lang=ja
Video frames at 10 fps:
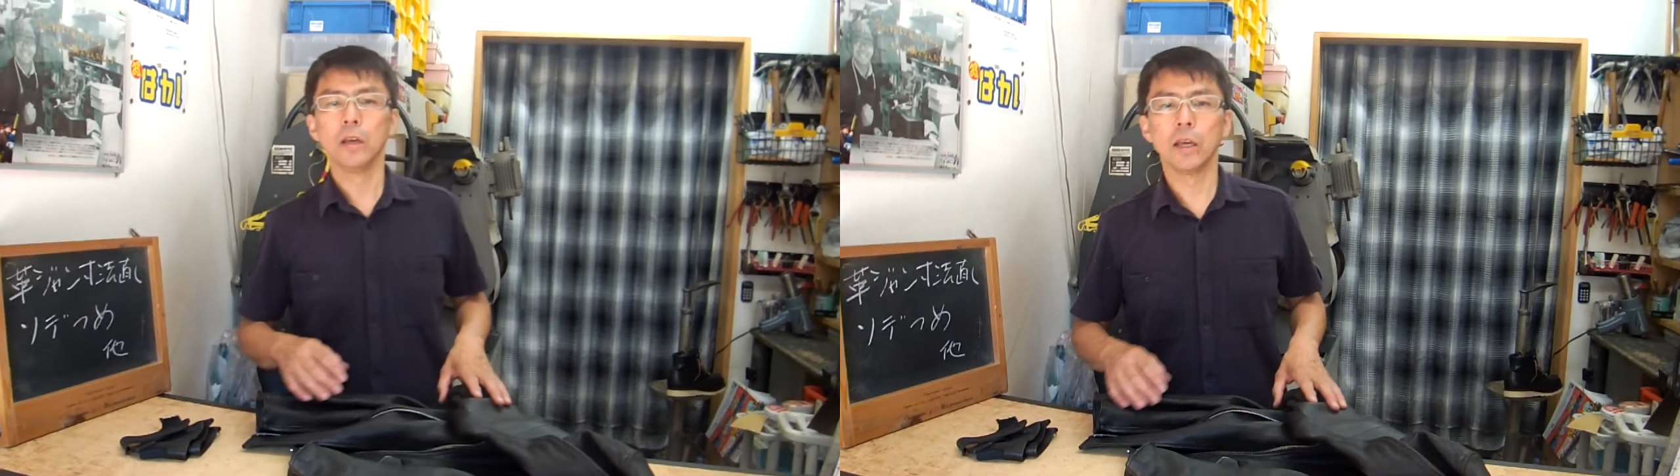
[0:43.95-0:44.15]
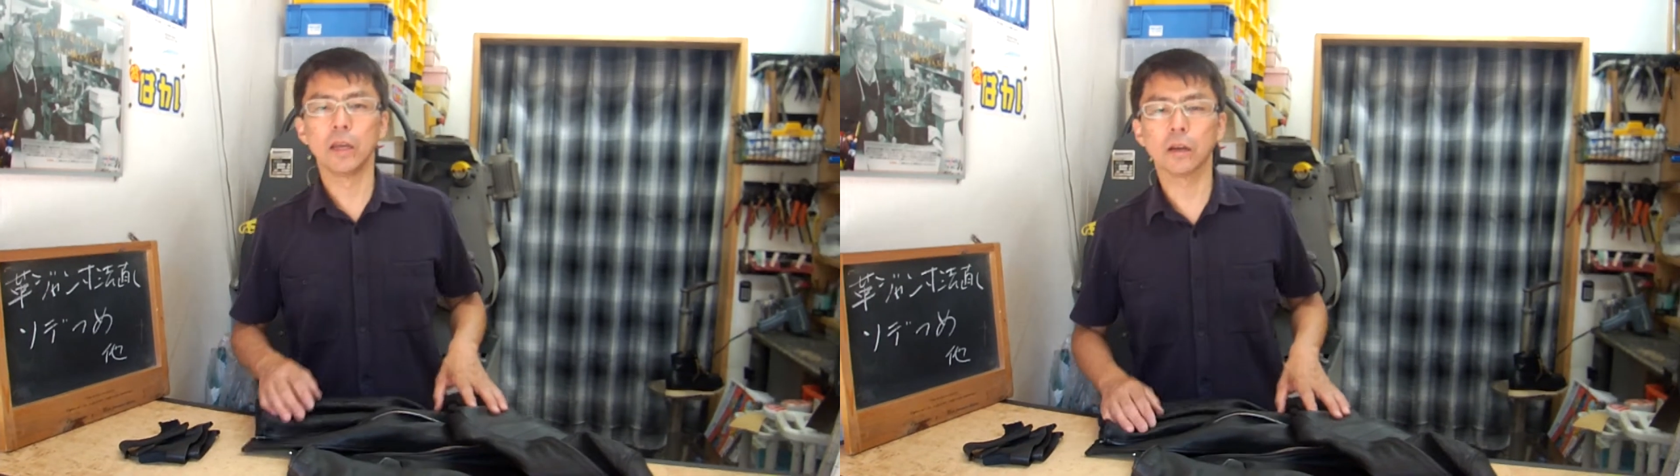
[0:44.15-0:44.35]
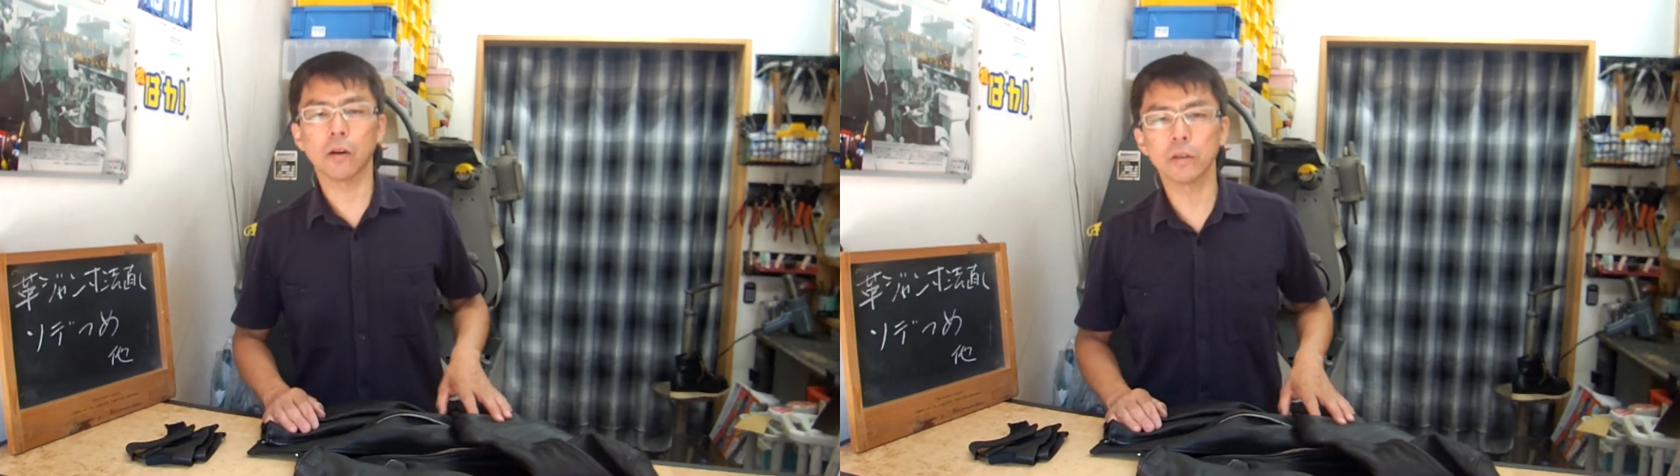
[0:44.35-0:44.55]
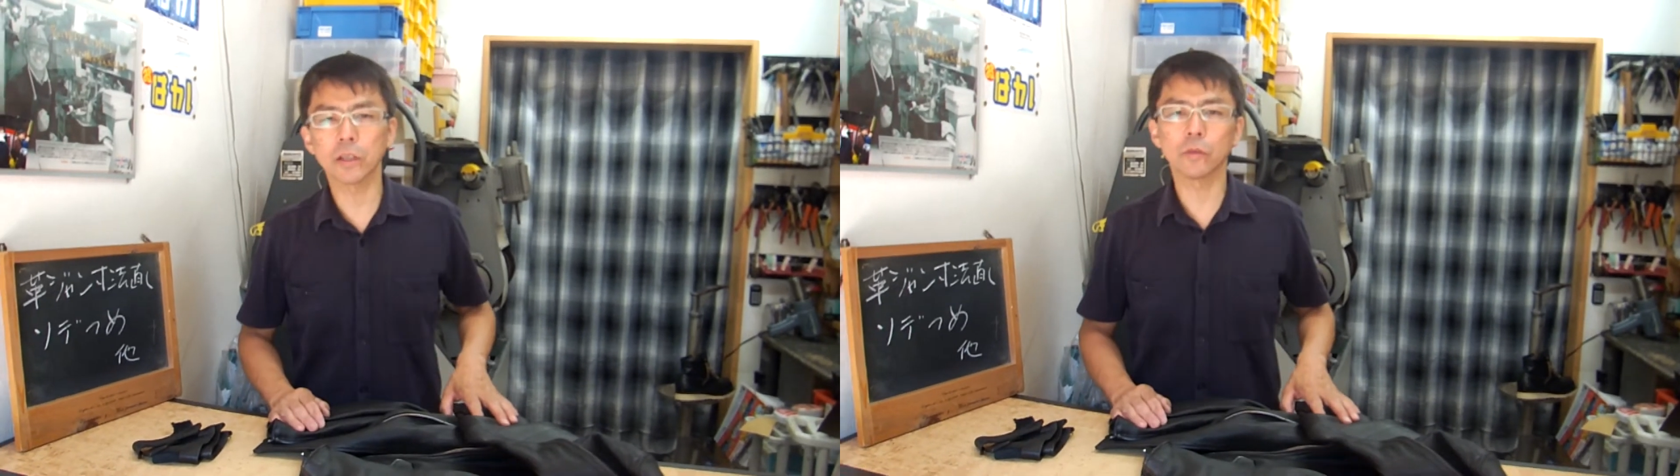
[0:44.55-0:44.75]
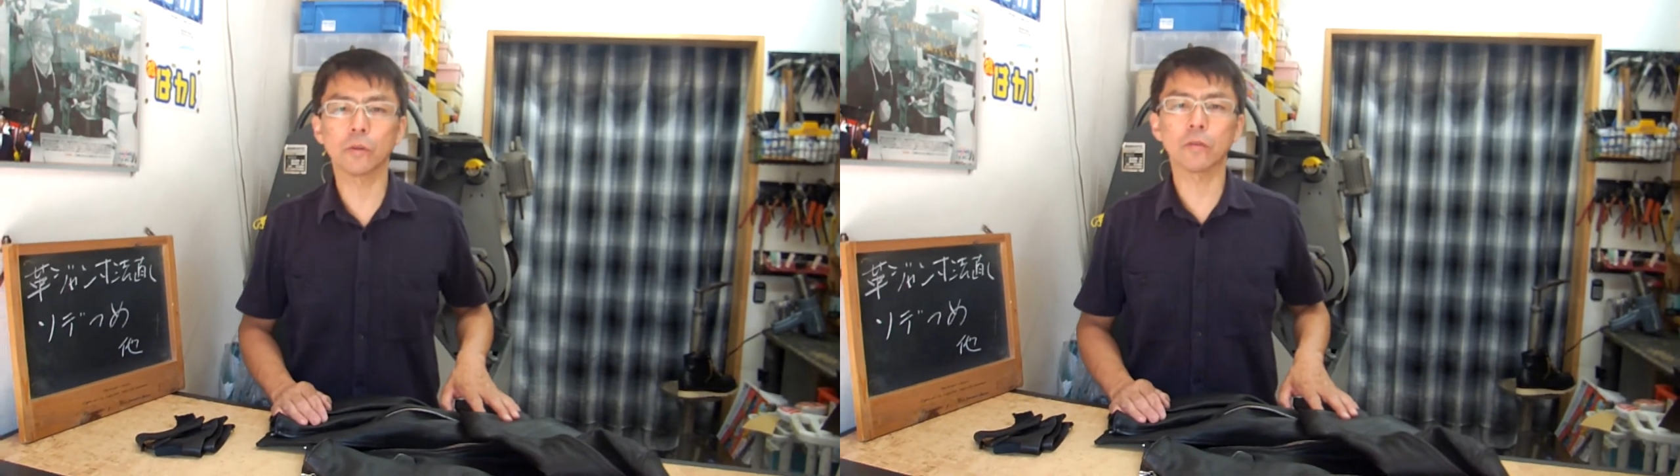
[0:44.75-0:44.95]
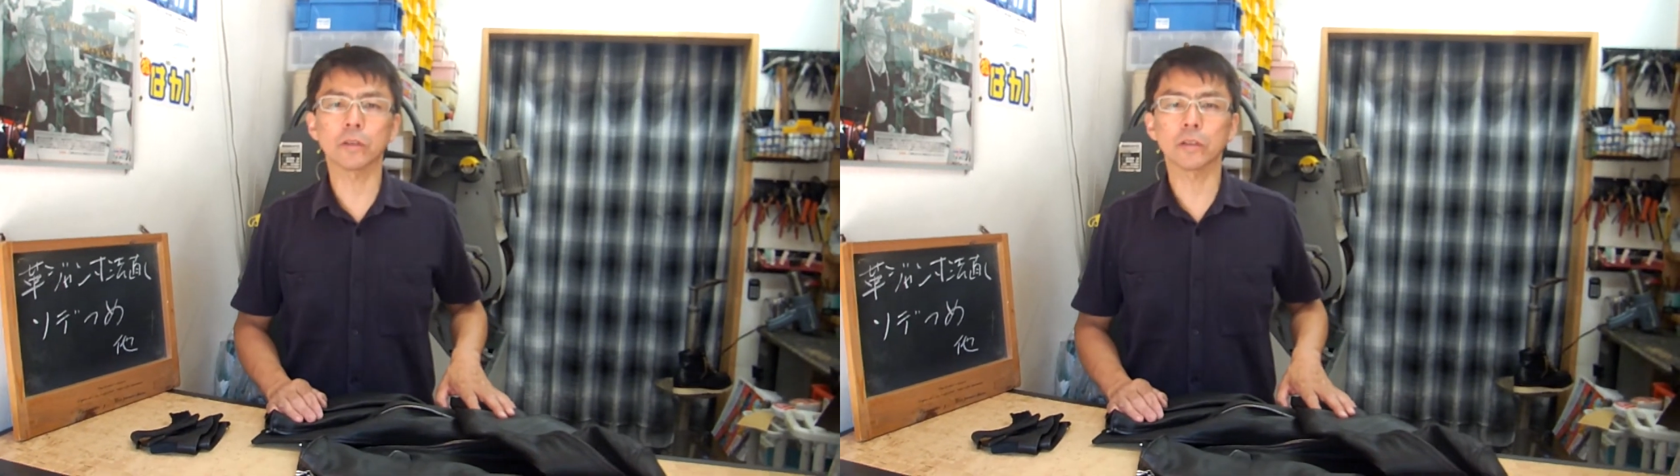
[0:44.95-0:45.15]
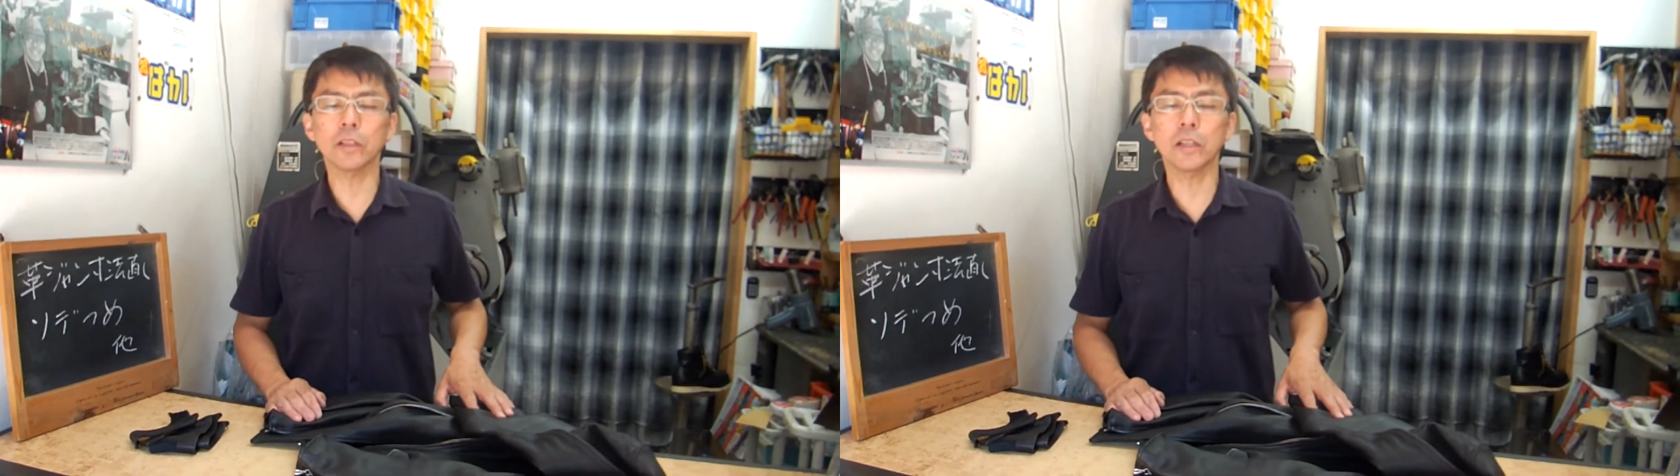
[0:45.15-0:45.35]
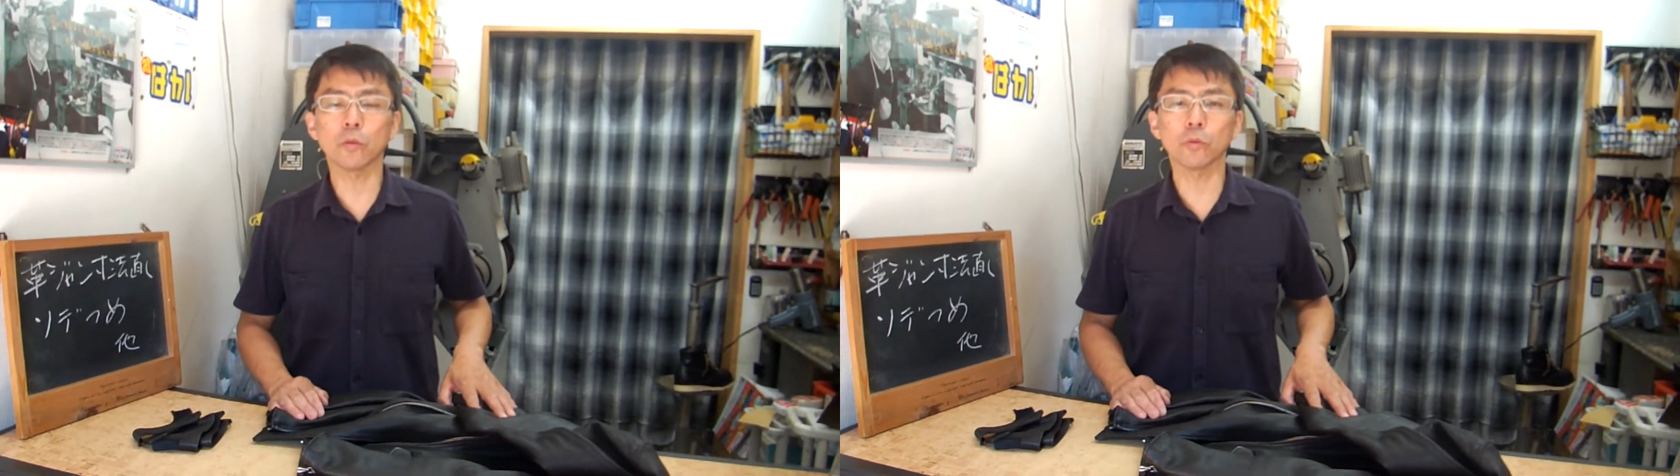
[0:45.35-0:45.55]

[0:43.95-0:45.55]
えー、革ジャンの直しはぜひ